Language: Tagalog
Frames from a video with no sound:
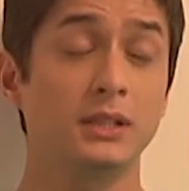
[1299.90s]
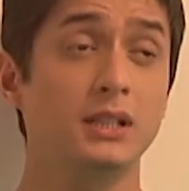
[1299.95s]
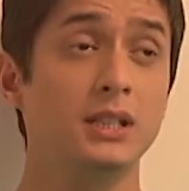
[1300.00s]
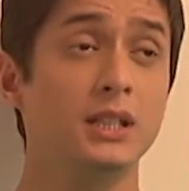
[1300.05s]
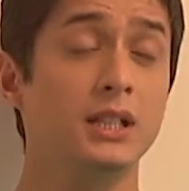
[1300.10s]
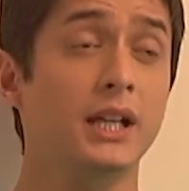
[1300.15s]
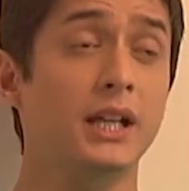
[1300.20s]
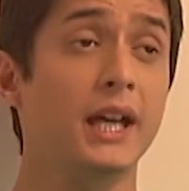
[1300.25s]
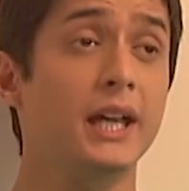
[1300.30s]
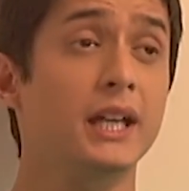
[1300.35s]

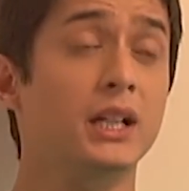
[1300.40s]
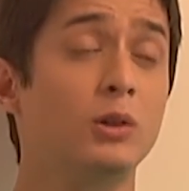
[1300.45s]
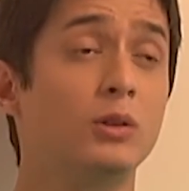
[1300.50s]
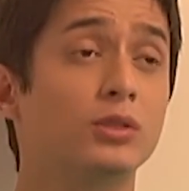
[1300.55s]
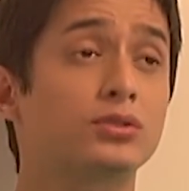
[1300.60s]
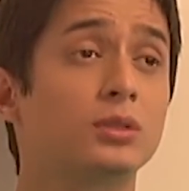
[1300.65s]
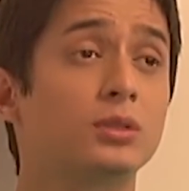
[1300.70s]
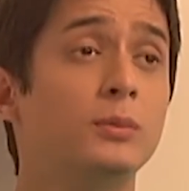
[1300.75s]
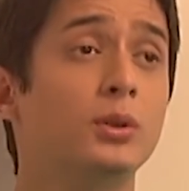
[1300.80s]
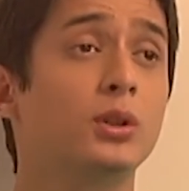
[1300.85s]
Ba't di
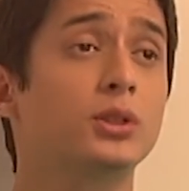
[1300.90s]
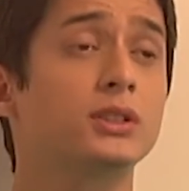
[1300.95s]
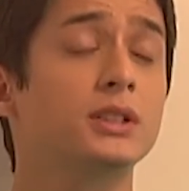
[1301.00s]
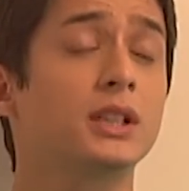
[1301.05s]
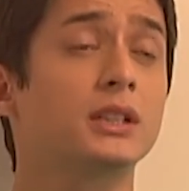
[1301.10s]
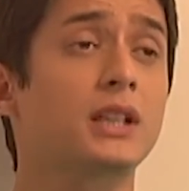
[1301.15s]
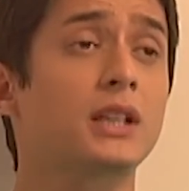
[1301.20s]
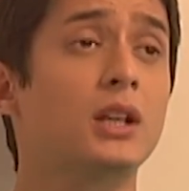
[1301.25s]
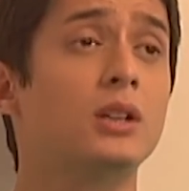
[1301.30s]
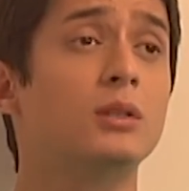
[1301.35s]
kaya ikaw ang
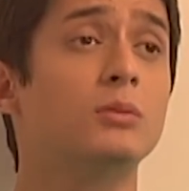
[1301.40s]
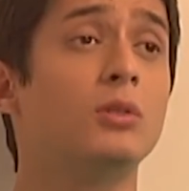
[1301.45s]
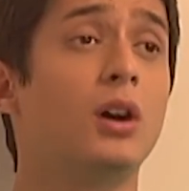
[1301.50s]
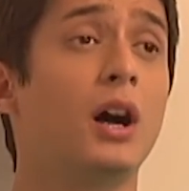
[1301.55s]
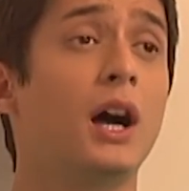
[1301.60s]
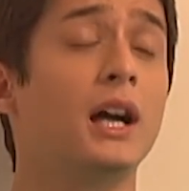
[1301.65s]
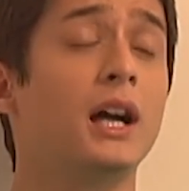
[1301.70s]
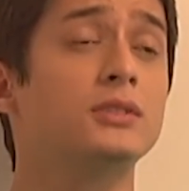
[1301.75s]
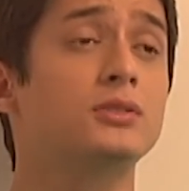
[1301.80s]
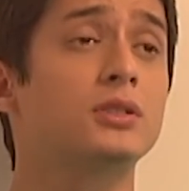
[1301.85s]
sumagot niyang
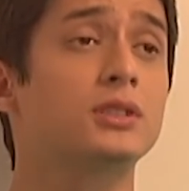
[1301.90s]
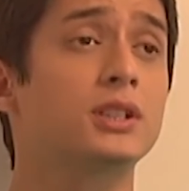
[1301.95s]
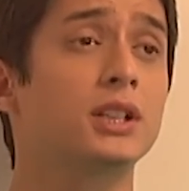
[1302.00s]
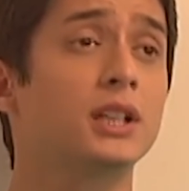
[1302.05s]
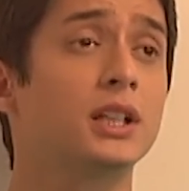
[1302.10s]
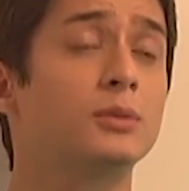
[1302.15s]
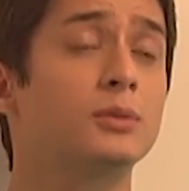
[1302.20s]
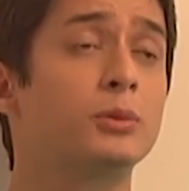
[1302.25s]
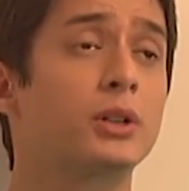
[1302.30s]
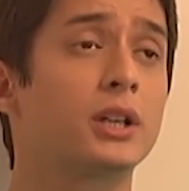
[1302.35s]
tanong mo, ha,
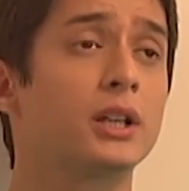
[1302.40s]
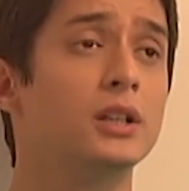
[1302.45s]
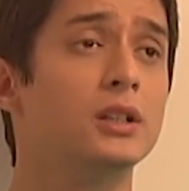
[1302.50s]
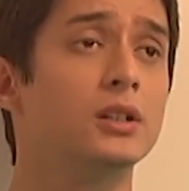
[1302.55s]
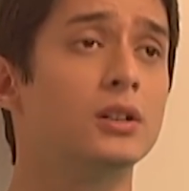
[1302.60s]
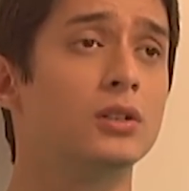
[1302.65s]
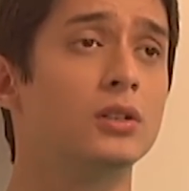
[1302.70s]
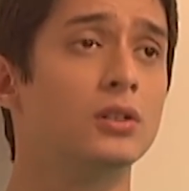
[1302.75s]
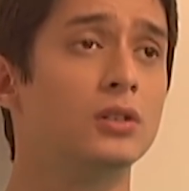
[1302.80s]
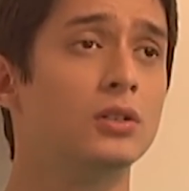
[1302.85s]
Georgina
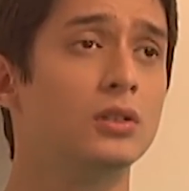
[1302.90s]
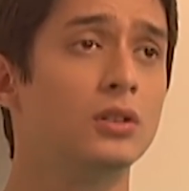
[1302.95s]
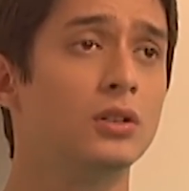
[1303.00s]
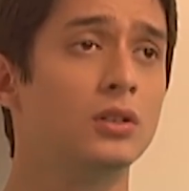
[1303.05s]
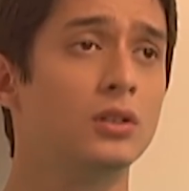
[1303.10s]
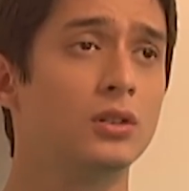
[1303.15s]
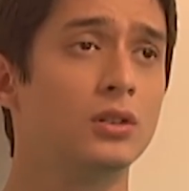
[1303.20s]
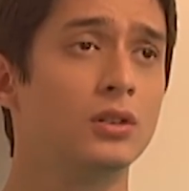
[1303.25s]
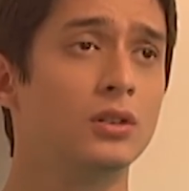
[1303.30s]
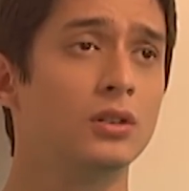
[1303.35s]
Murillo?
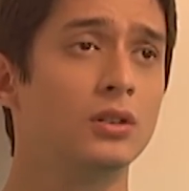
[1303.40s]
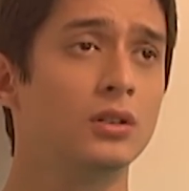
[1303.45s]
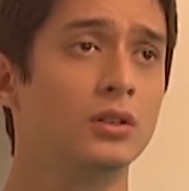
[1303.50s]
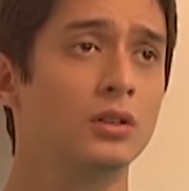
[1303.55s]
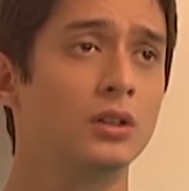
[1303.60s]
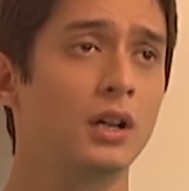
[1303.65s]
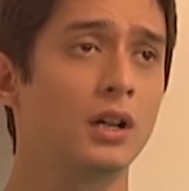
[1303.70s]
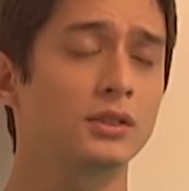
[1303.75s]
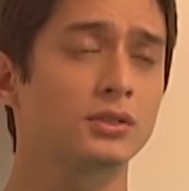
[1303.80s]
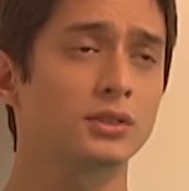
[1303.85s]

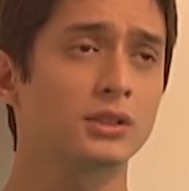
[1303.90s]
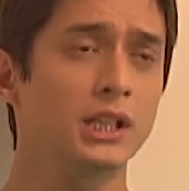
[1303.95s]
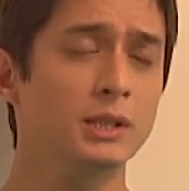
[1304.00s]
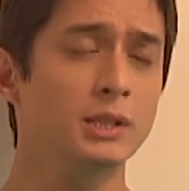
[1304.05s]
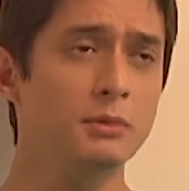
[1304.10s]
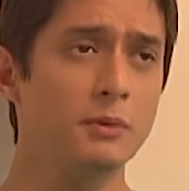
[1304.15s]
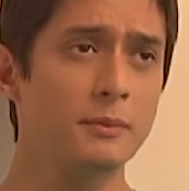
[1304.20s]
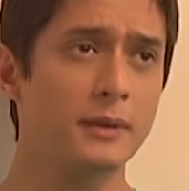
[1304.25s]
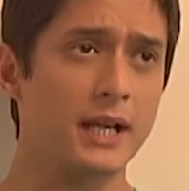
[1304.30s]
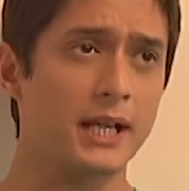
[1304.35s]
Ang ah,
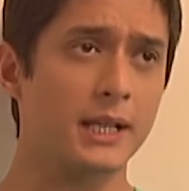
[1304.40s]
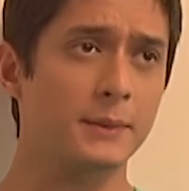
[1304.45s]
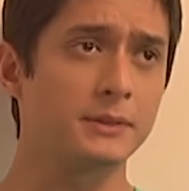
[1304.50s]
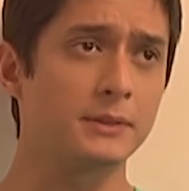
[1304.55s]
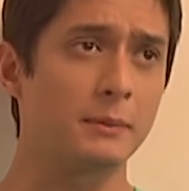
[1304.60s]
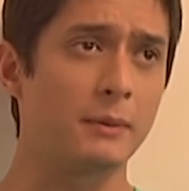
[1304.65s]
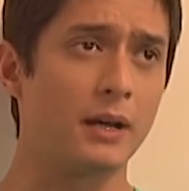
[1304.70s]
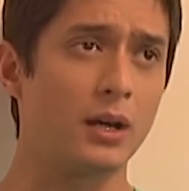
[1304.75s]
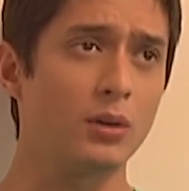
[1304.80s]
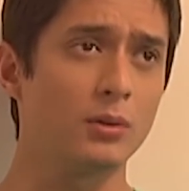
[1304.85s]
sa tingin mo
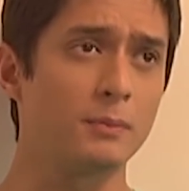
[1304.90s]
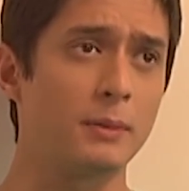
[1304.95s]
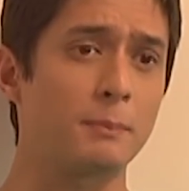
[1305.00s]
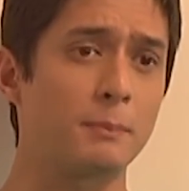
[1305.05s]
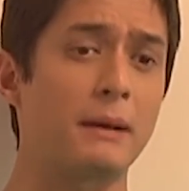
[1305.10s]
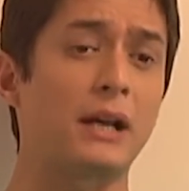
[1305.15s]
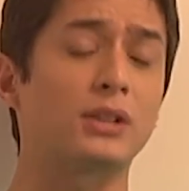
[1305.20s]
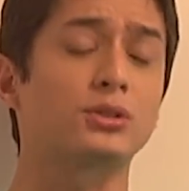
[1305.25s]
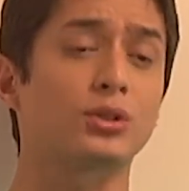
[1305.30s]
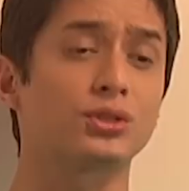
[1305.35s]
mararamdaman
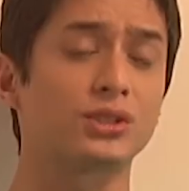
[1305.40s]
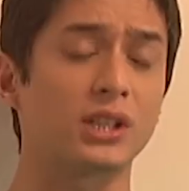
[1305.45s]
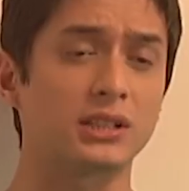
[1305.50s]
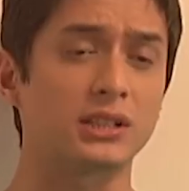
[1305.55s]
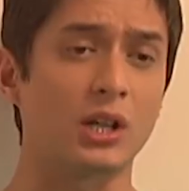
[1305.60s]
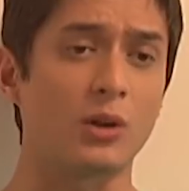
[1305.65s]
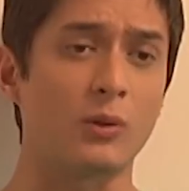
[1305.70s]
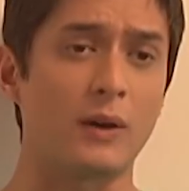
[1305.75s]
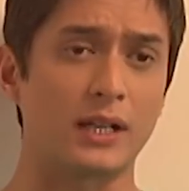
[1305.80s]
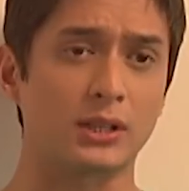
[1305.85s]
ko, pagpasok
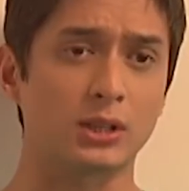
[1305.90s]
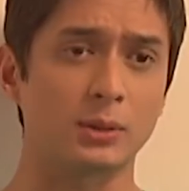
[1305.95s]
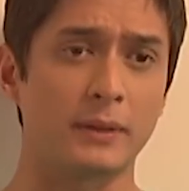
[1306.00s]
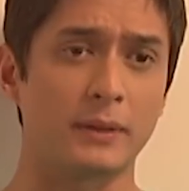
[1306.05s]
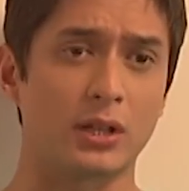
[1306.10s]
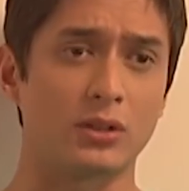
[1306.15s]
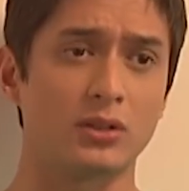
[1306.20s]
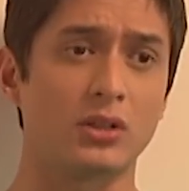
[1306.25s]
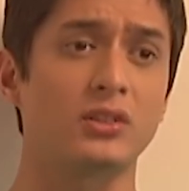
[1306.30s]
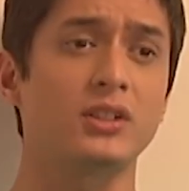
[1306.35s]
ko sa isang
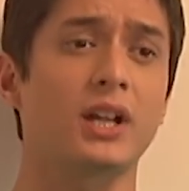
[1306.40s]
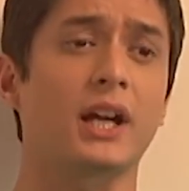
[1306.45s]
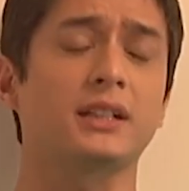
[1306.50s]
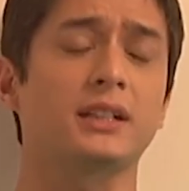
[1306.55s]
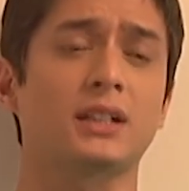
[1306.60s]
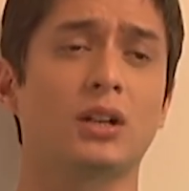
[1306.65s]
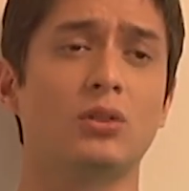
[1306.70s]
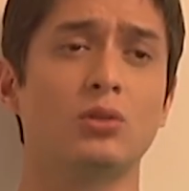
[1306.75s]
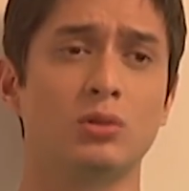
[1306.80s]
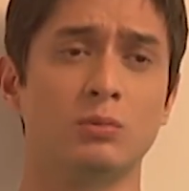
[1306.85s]
kwarto, meron ako
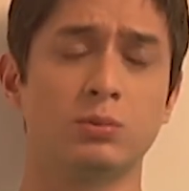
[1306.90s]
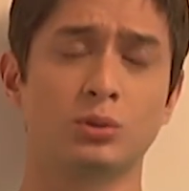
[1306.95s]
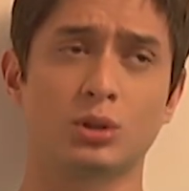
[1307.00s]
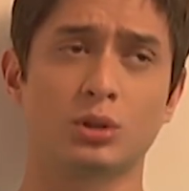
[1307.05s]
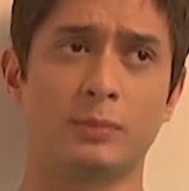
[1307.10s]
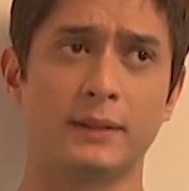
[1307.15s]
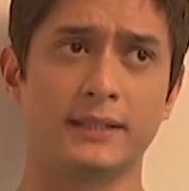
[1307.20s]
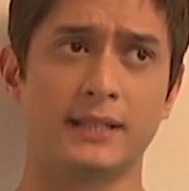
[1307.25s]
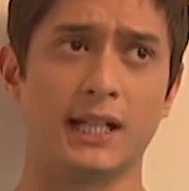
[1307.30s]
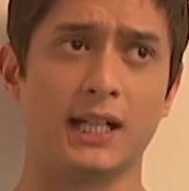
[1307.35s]
nakitang
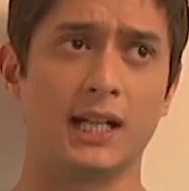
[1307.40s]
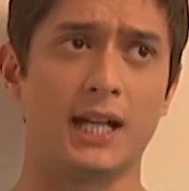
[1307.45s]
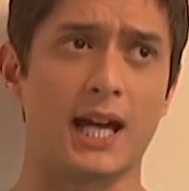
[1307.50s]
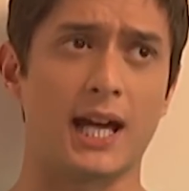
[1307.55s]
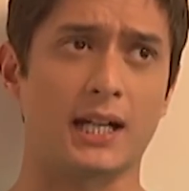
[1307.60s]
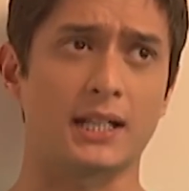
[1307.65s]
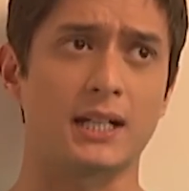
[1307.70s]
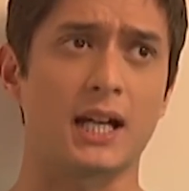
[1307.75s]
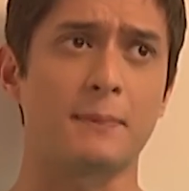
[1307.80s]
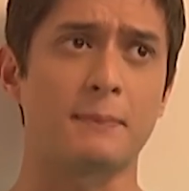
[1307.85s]
hubot-hubad
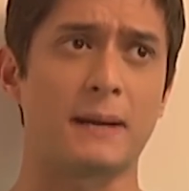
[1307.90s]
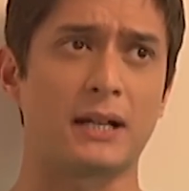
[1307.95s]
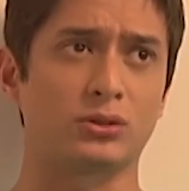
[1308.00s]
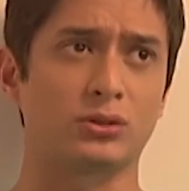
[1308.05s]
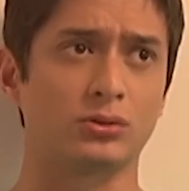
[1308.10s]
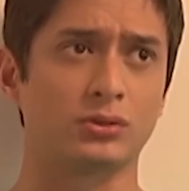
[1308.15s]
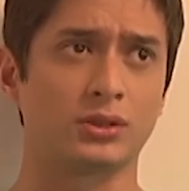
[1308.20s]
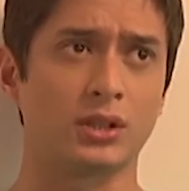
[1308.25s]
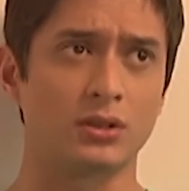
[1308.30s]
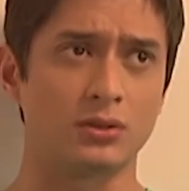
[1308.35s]
na lalaki
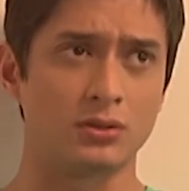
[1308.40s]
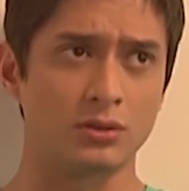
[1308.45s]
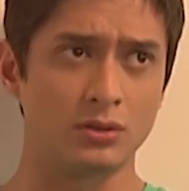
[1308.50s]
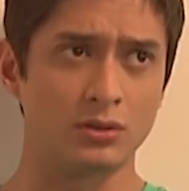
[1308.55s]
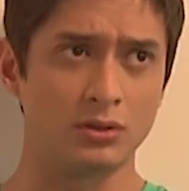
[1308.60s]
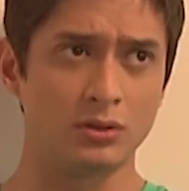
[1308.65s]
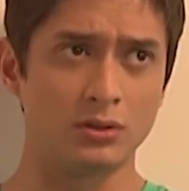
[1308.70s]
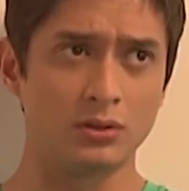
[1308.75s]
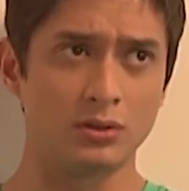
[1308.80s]
nakapatong sa'yo.